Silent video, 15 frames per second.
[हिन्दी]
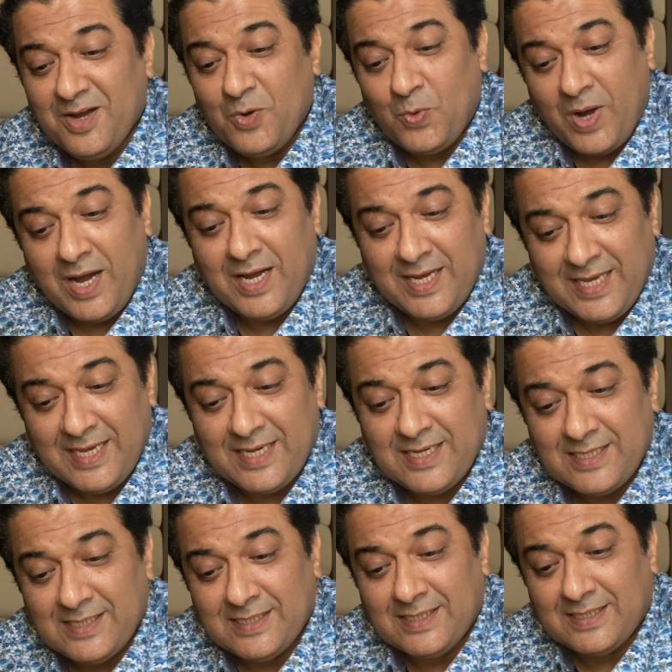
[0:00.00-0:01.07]
वहाँ
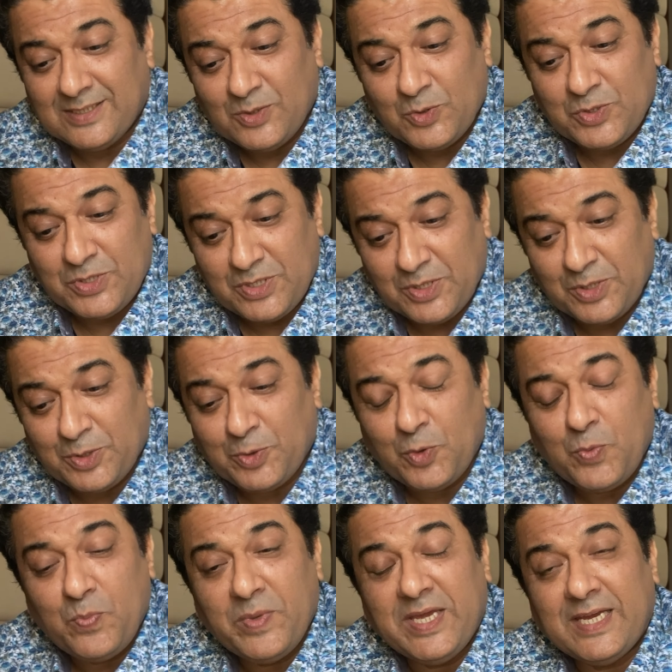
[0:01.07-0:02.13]
एक उस
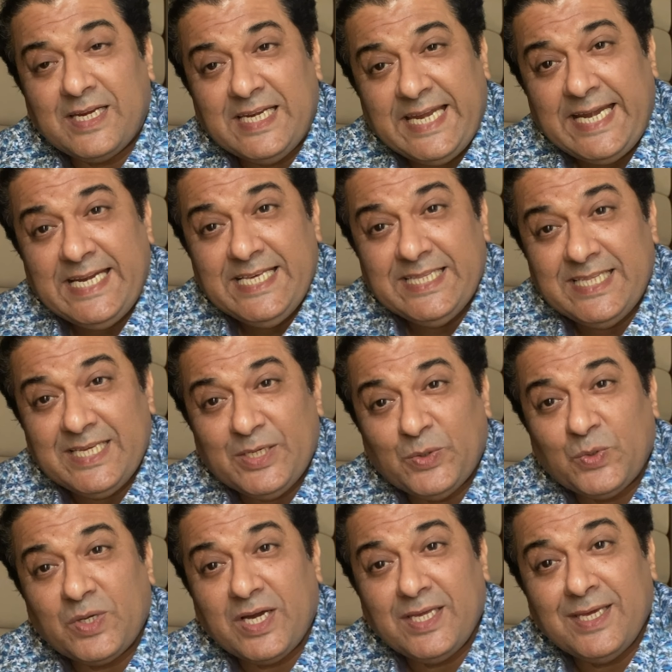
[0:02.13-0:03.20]
ग्रुप में एक लेडी थी
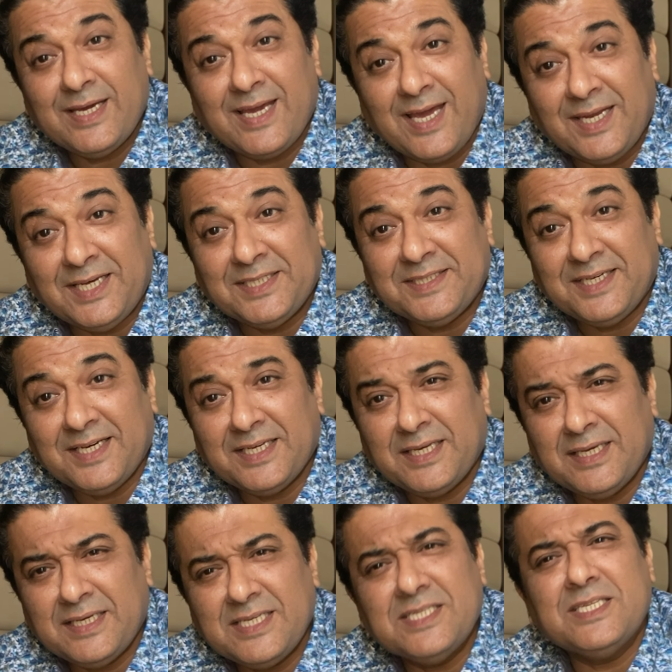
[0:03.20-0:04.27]
उनका ये कहना था
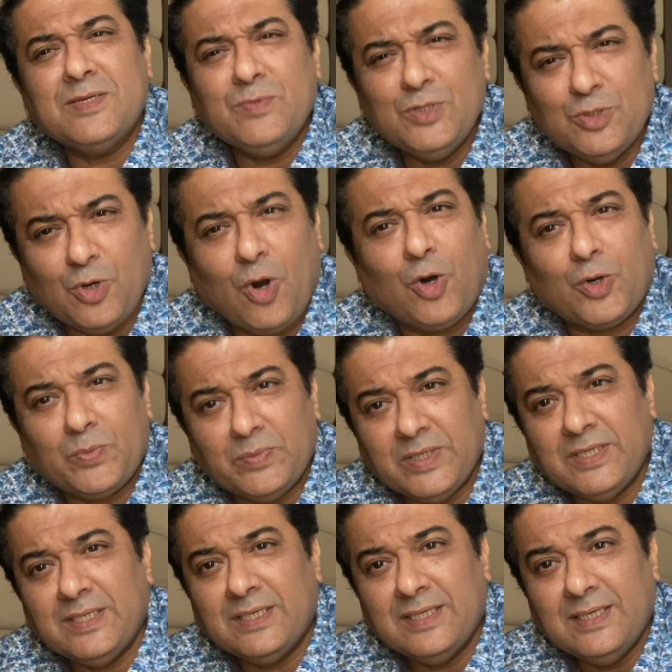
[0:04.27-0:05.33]
कि किसी भी दौर
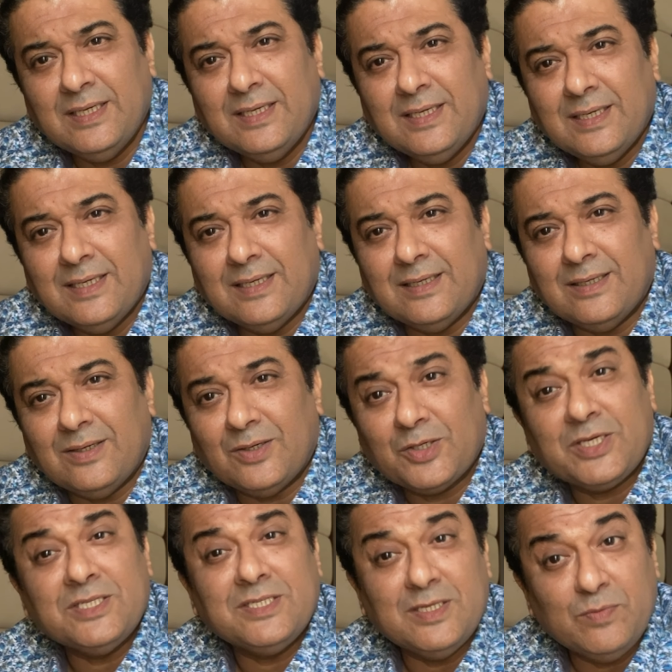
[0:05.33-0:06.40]
में
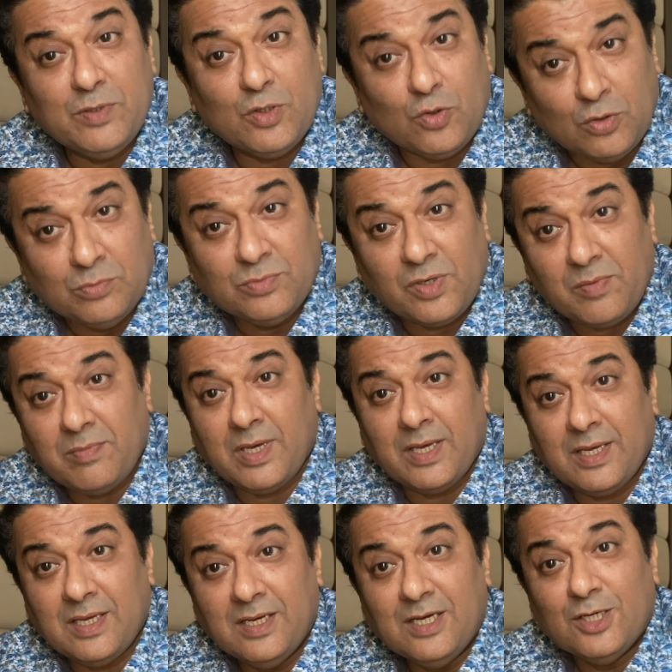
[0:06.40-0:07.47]
किसी भी उम्र
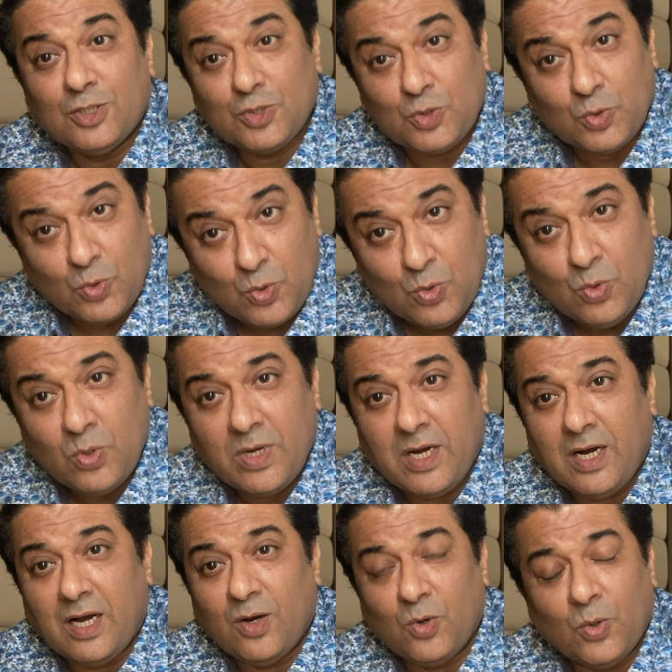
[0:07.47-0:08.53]
में सुकून का
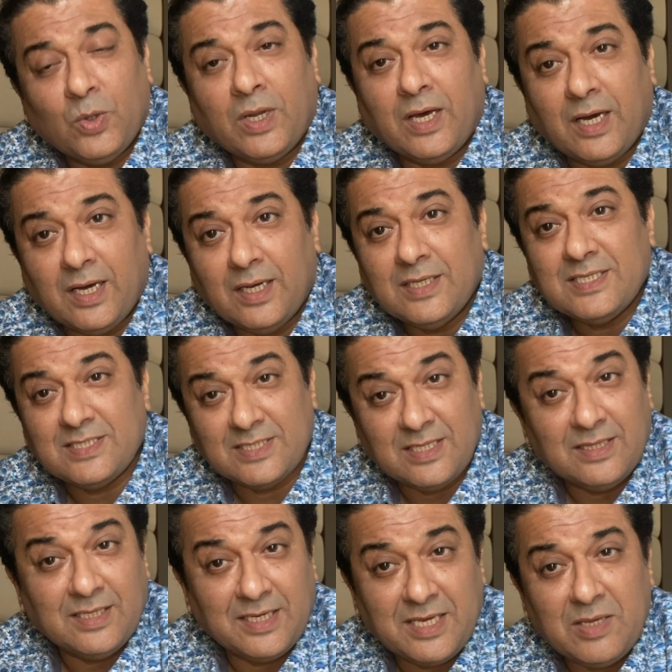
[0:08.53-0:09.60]
होना
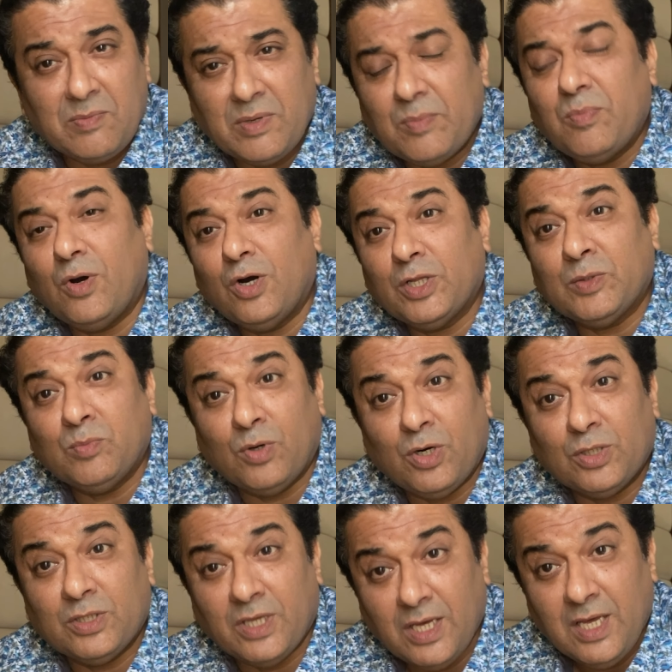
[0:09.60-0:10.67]
ज़िंदगी में बहुत
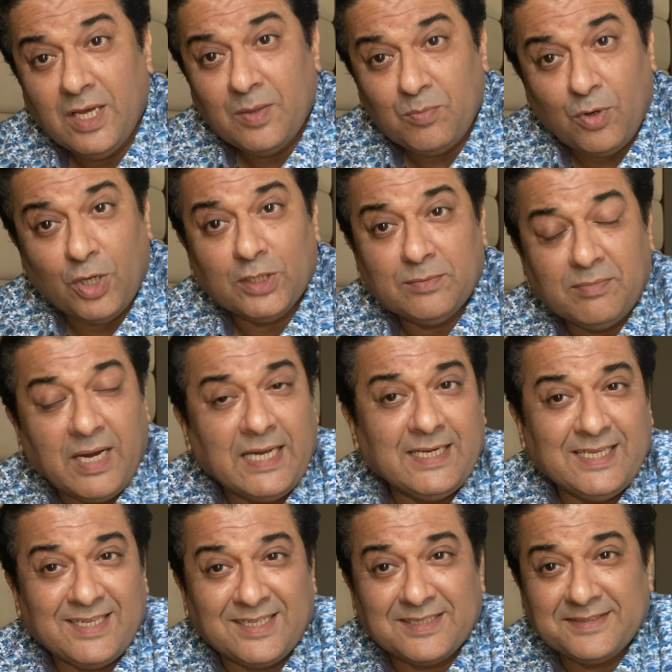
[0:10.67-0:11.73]
बहुत बहुत
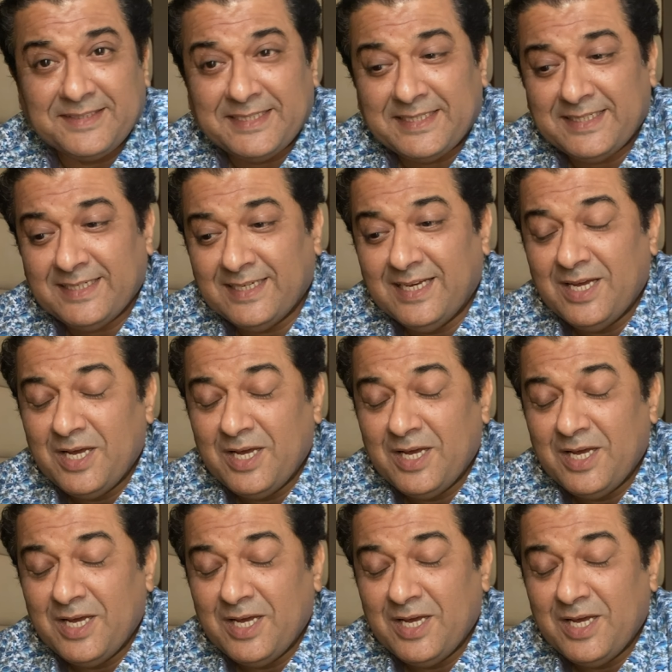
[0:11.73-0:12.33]
मायने रखता है